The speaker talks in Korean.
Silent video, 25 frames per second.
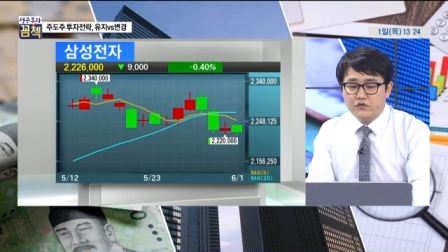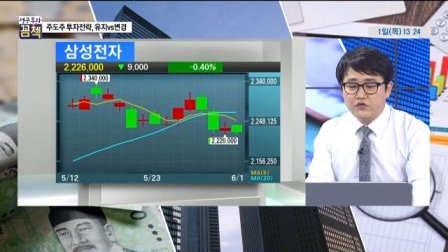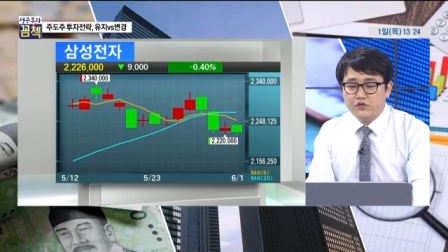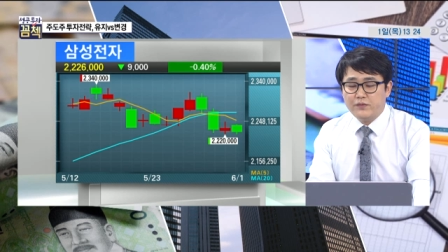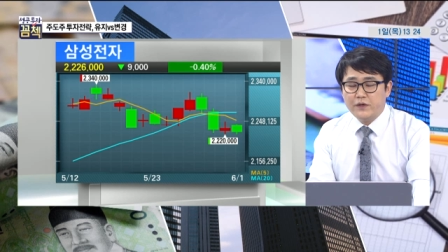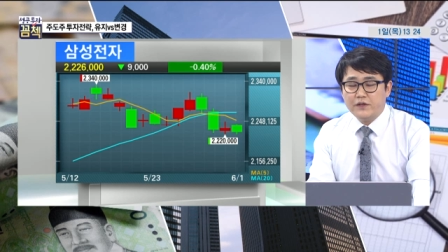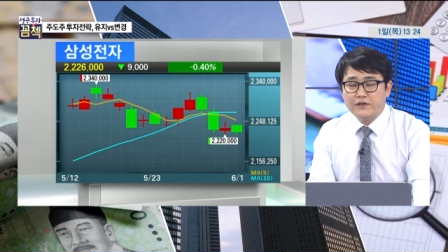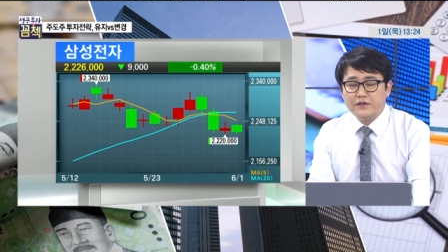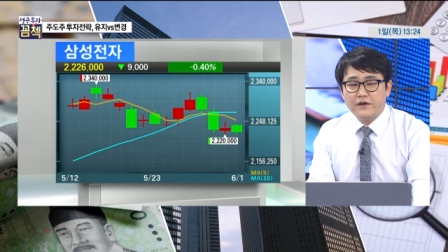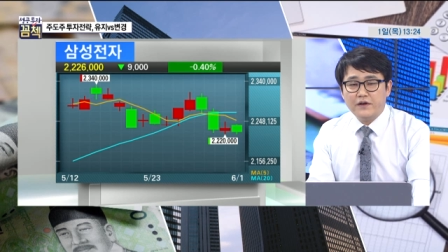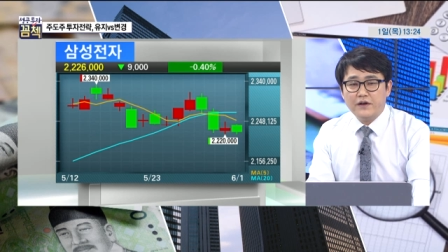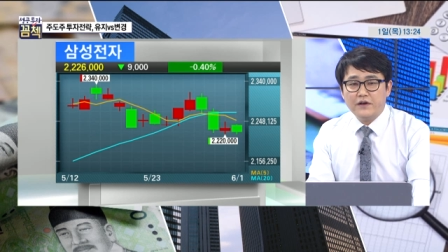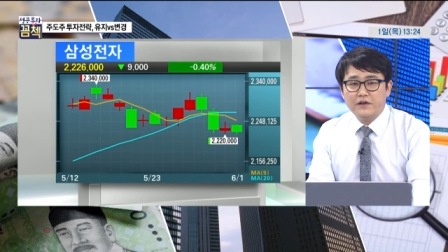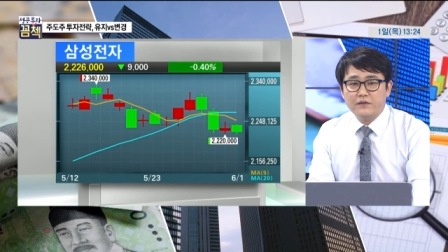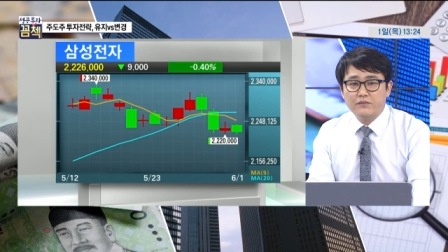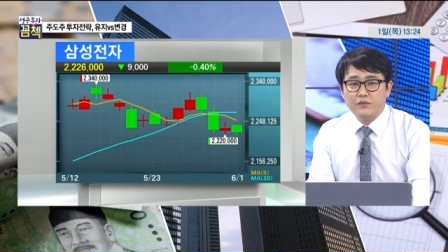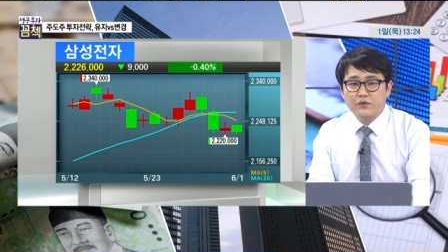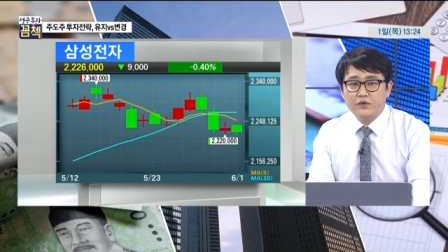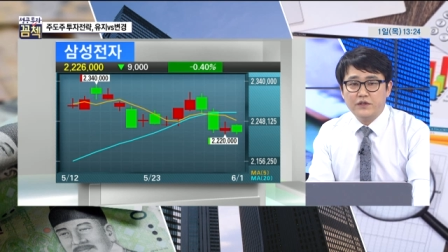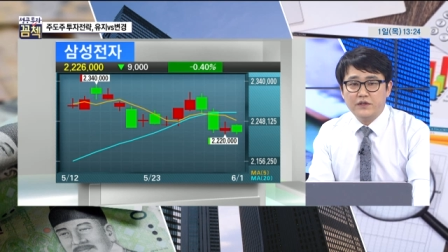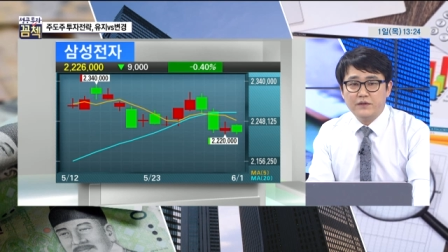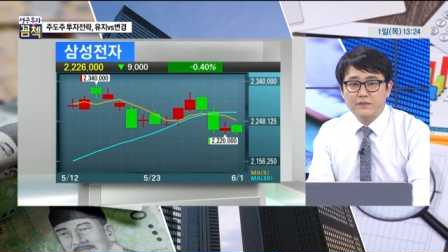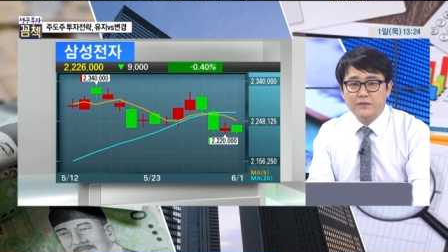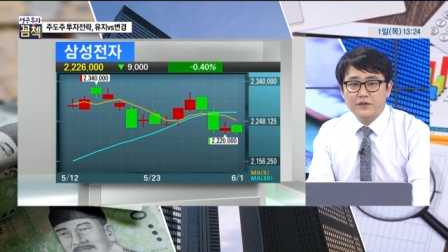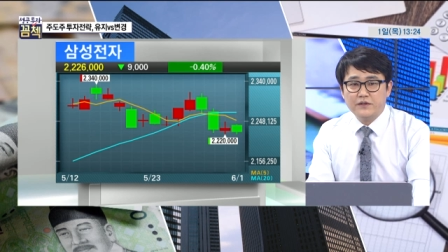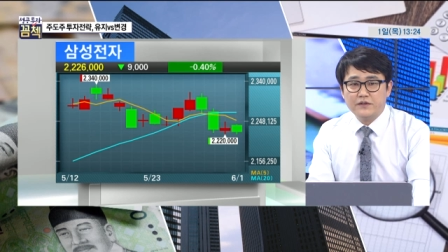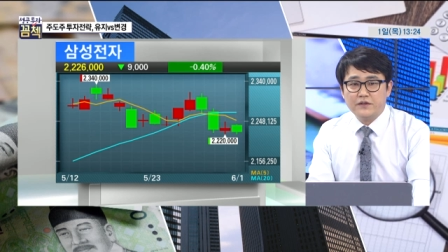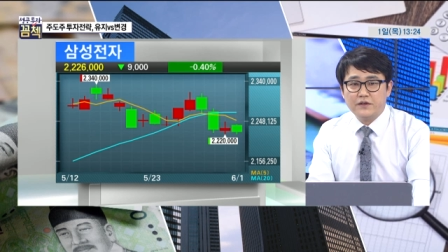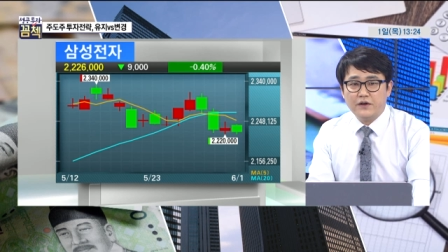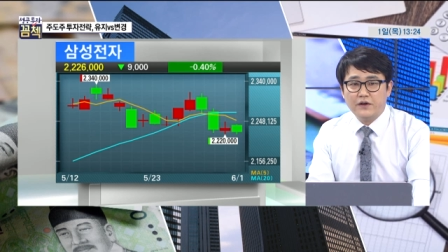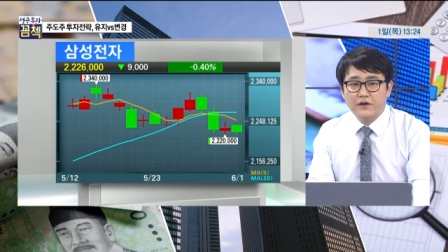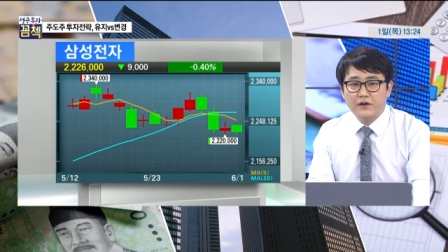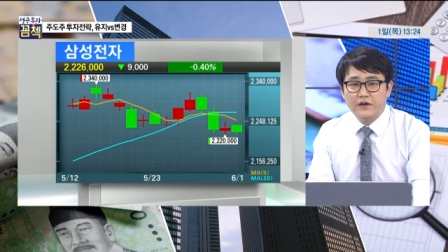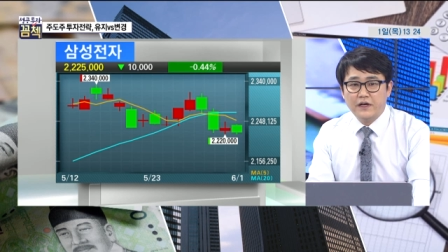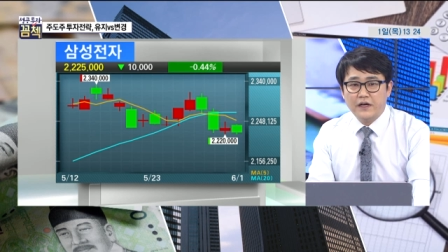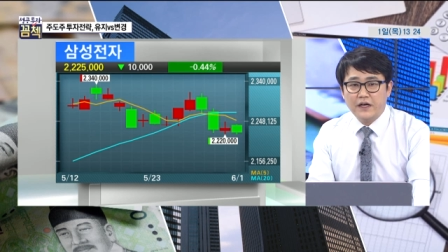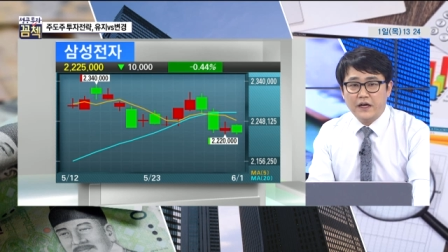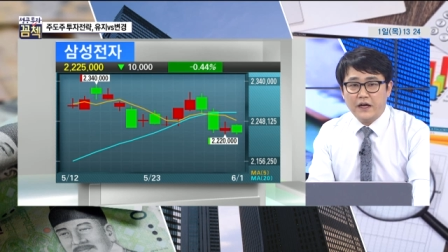주변 상황을
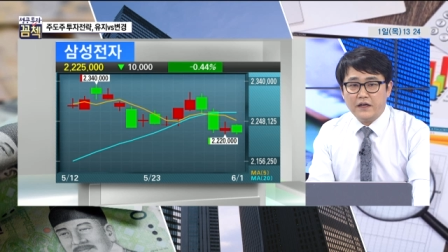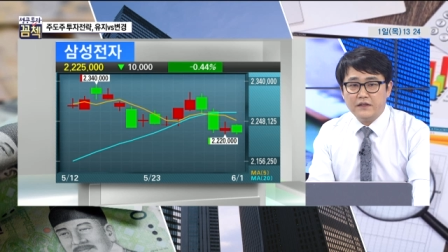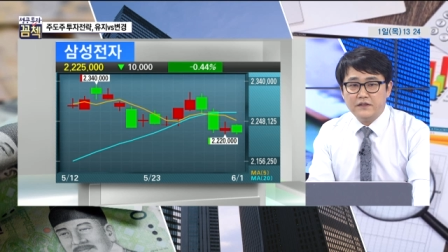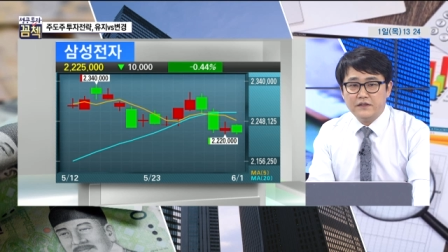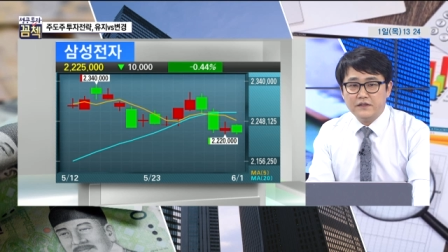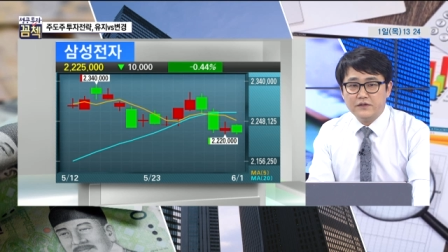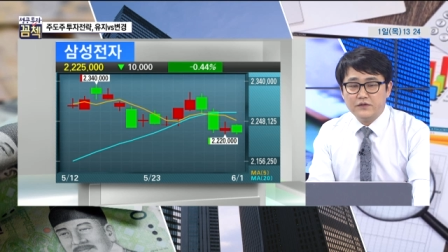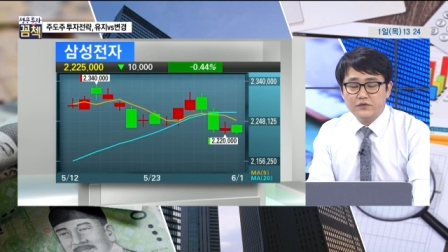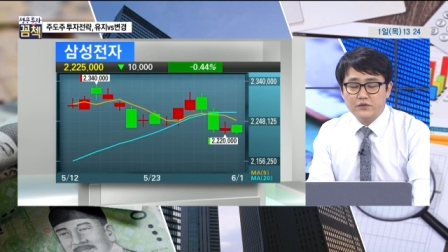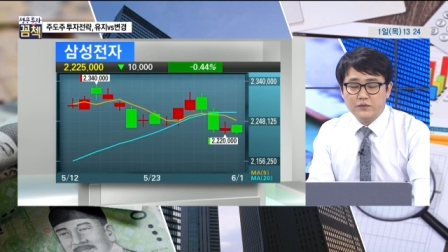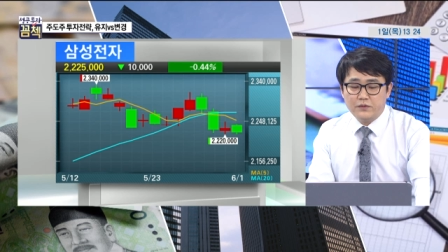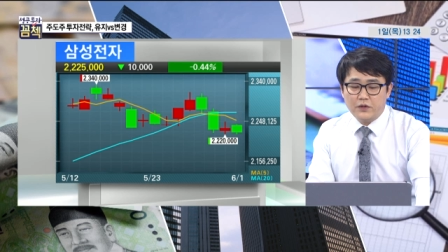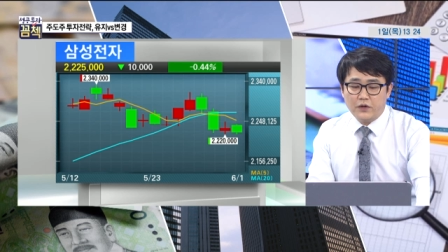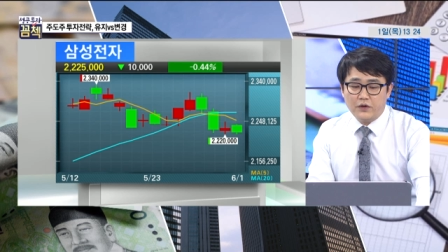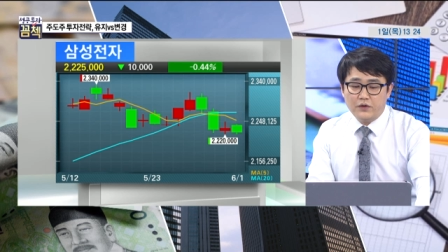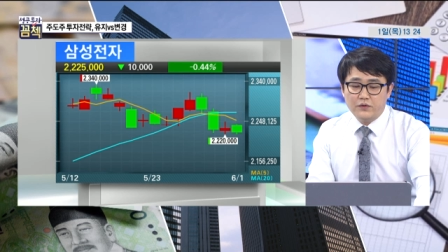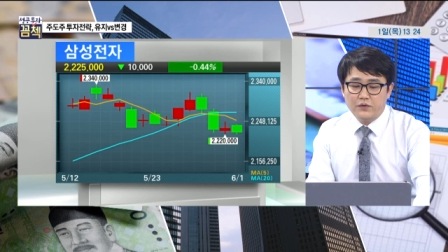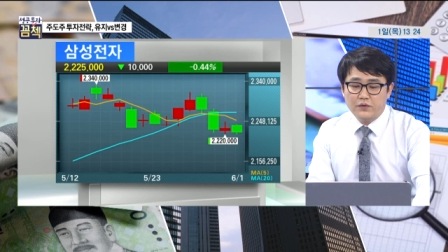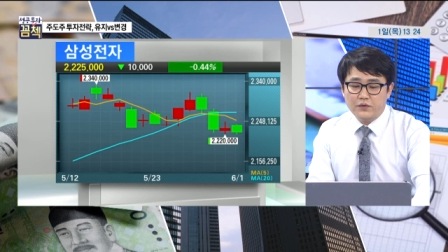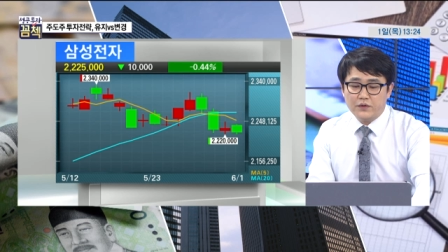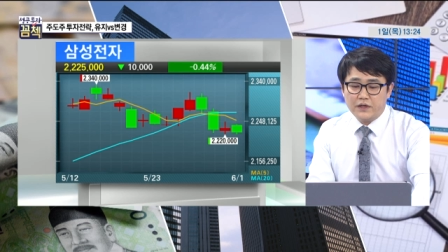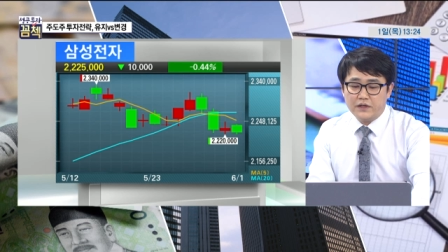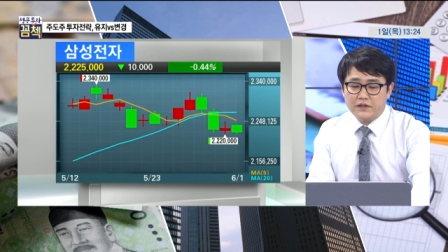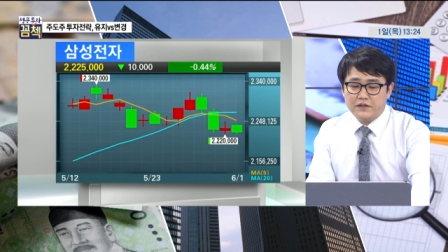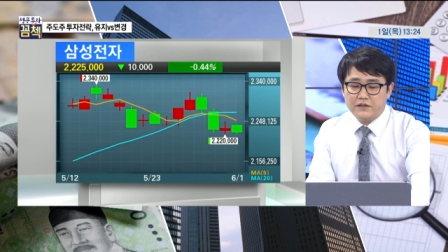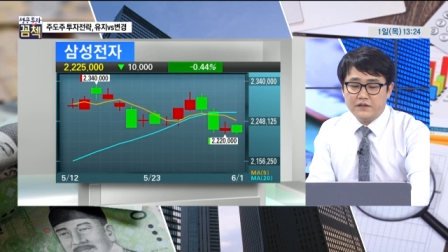보시면서 아직은 좀 여유롭게